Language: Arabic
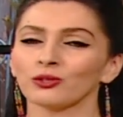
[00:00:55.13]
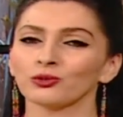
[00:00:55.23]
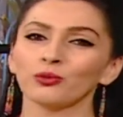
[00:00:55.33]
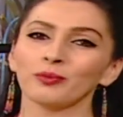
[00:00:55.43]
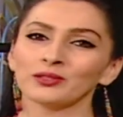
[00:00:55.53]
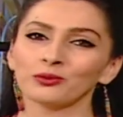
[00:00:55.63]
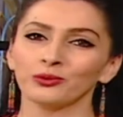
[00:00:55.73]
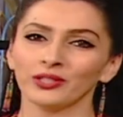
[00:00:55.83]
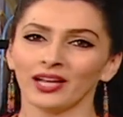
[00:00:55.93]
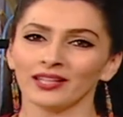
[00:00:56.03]
الرطوبة
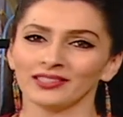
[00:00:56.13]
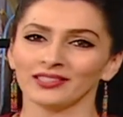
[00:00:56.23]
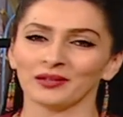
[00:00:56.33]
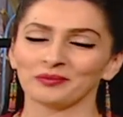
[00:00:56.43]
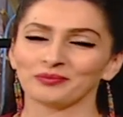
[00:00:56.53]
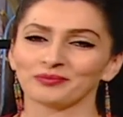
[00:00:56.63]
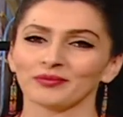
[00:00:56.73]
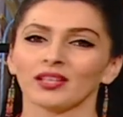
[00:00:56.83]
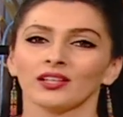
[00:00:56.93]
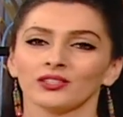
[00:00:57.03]
تكون عالية
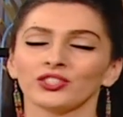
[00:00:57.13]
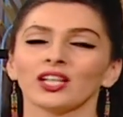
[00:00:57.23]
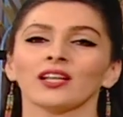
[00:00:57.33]
نعم ان شاء